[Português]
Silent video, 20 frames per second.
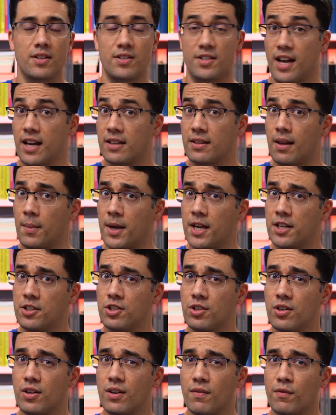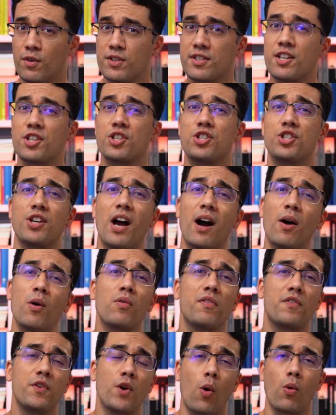Certamente você já
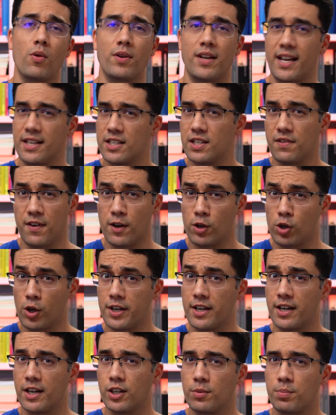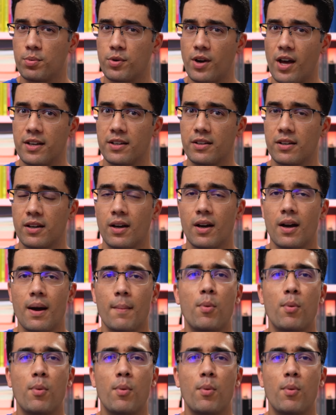ouviu alguém se vangloriando por aí